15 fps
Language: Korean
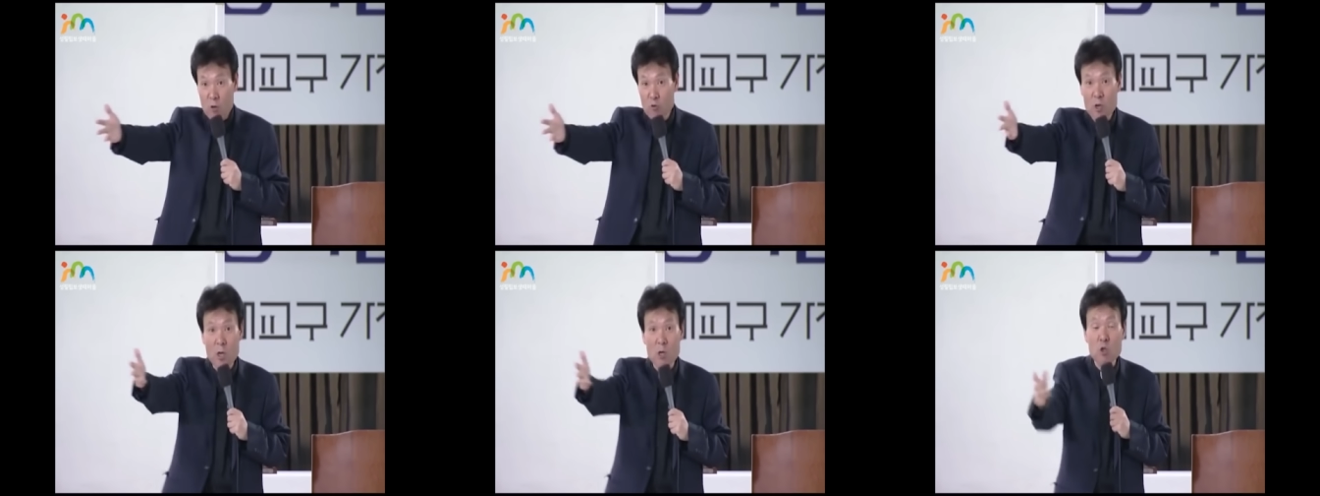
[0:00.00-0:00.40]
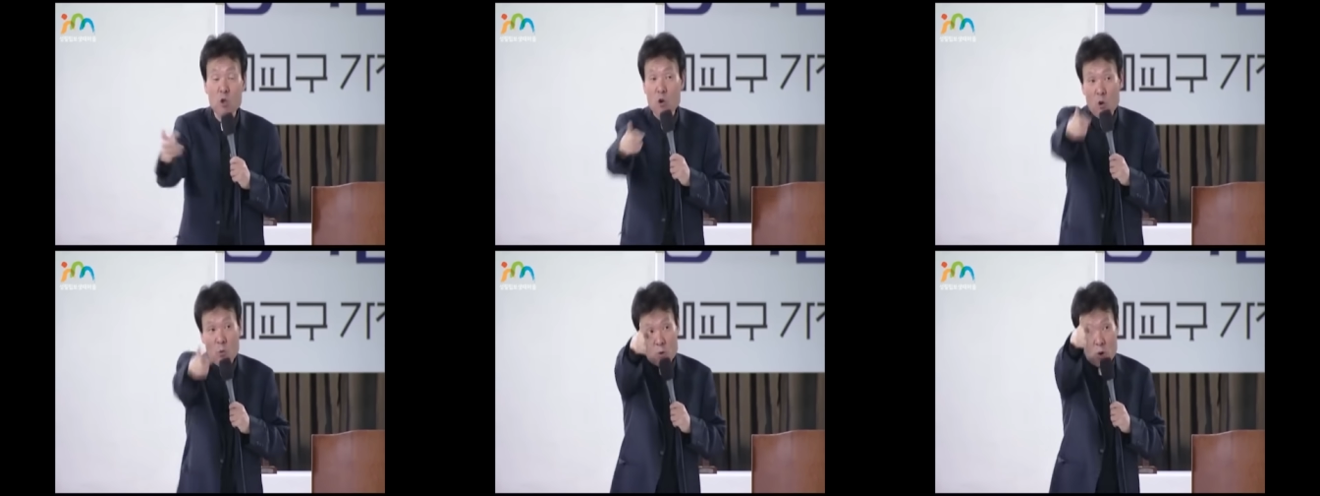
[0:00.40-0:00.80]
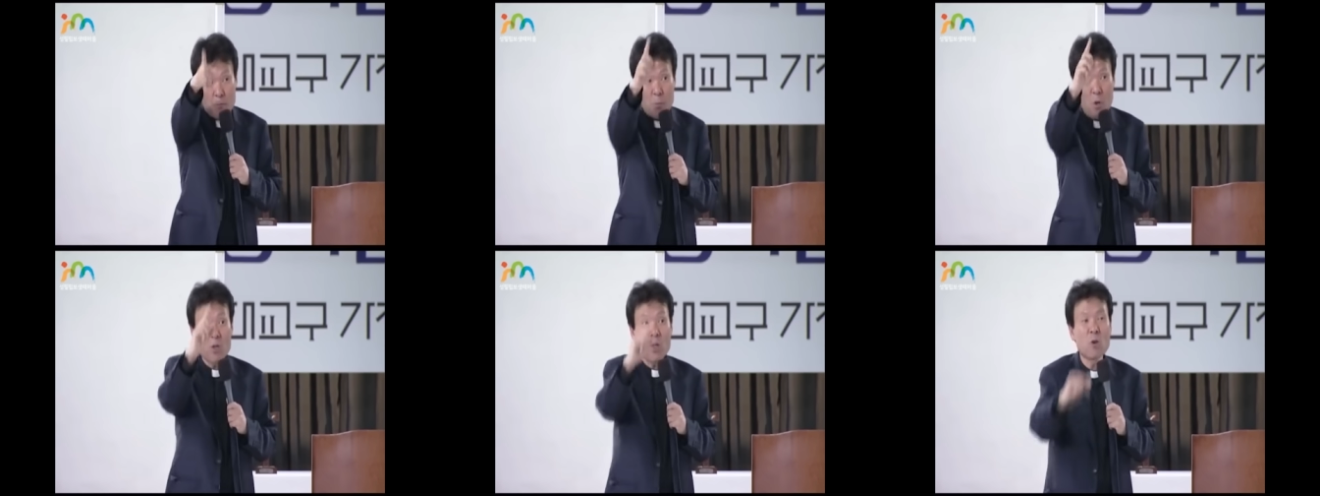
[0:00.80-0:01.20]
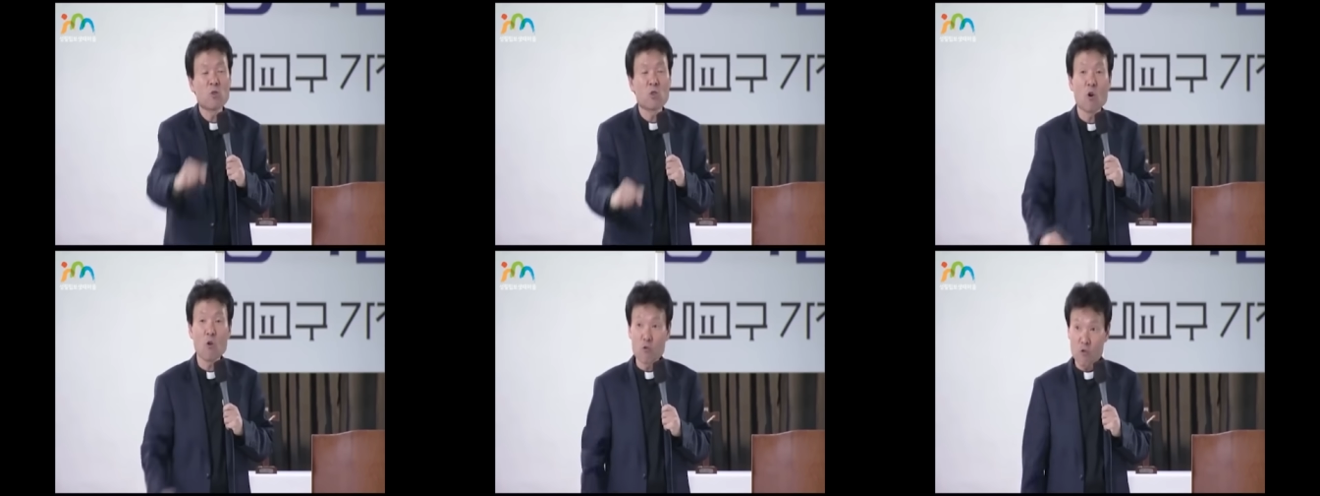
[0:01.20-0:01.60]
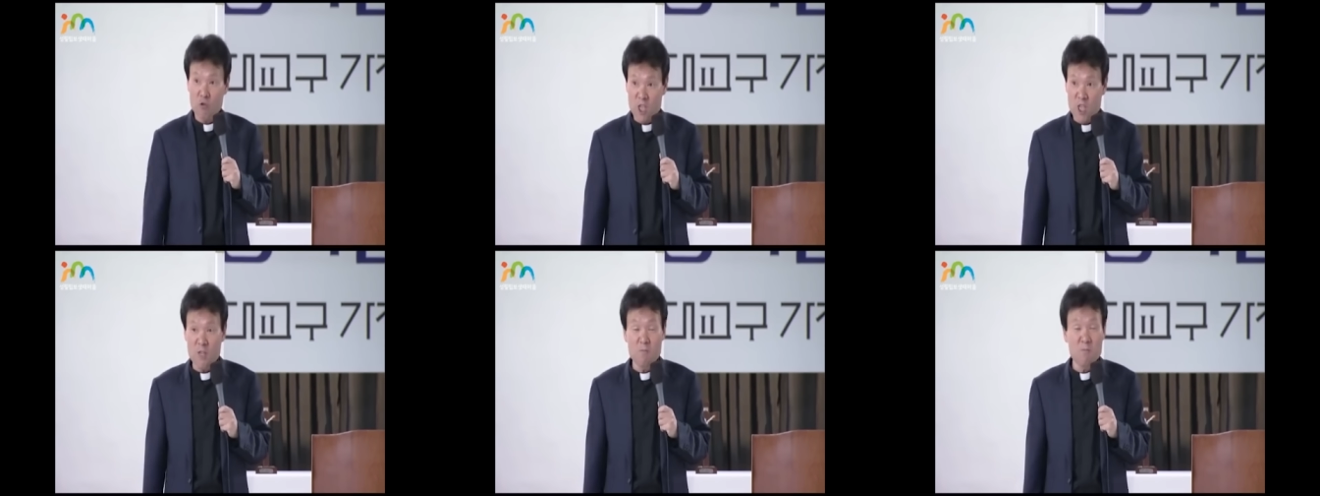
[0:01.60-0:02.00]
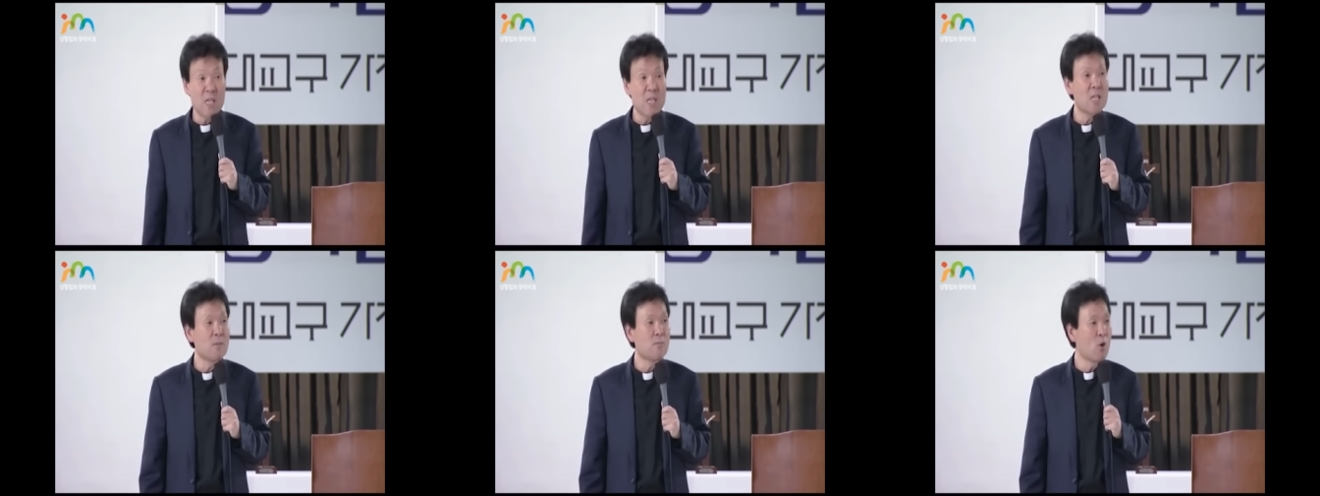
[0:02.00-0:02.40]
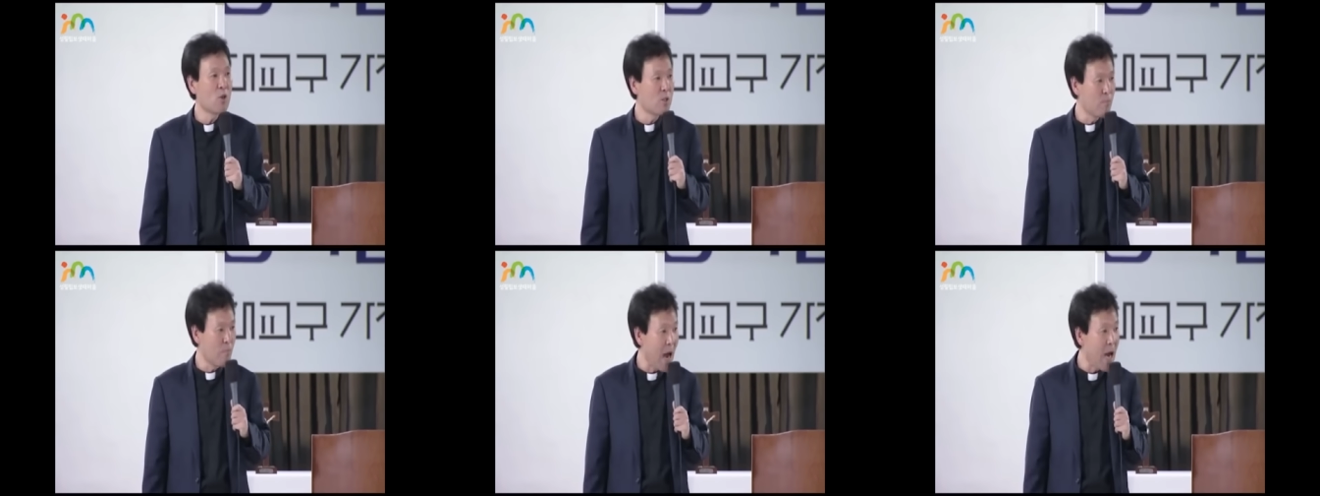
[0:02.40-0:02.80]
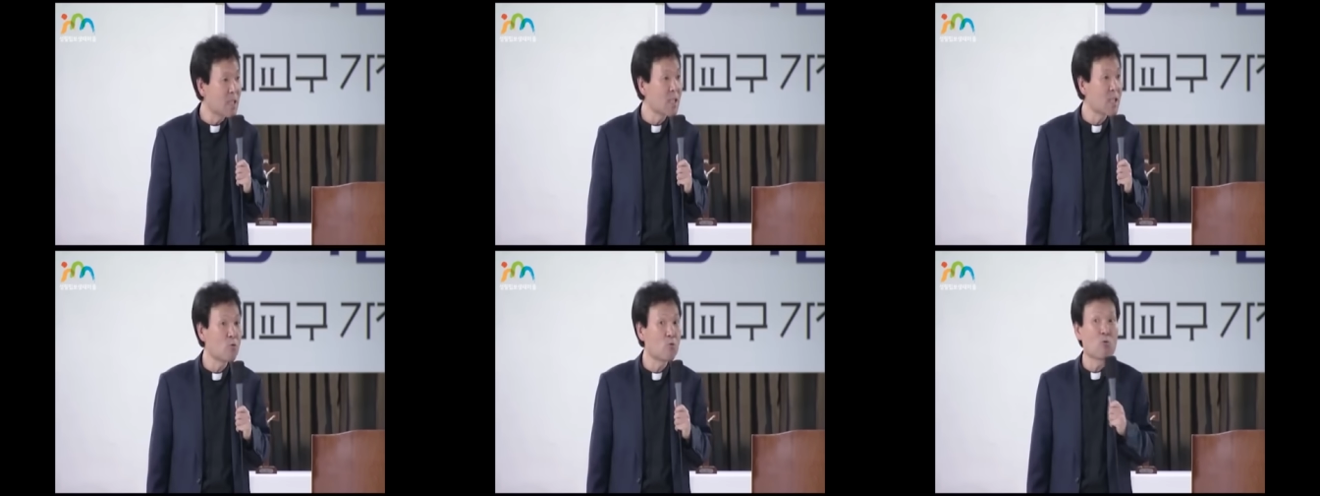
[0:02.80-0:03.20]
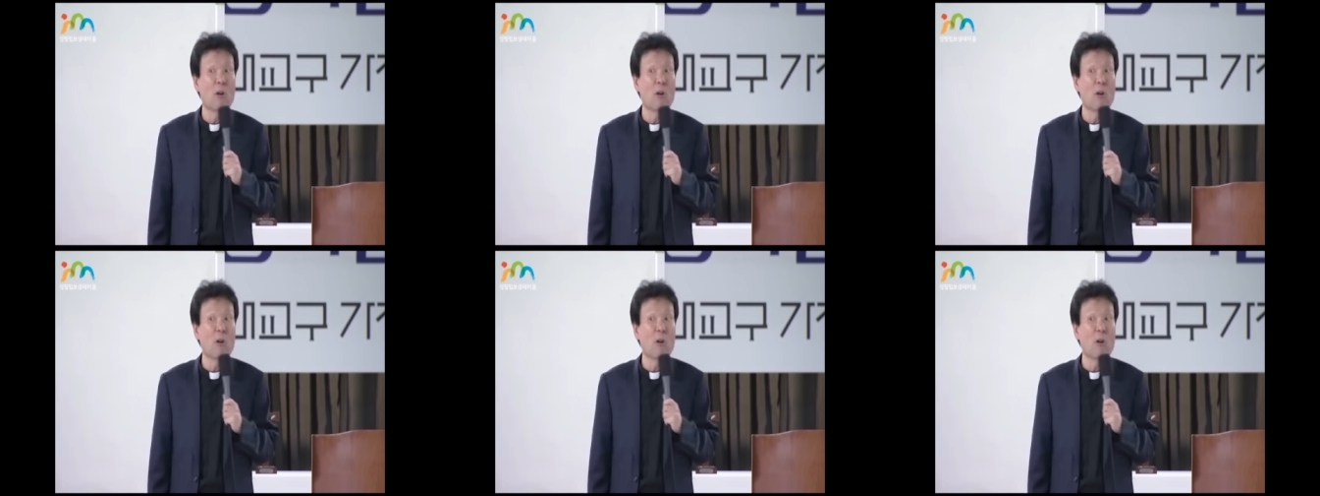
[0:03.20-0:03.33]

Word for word: 우리는 저놈 저 뼈대 적어도 김이 뭐 박씨로는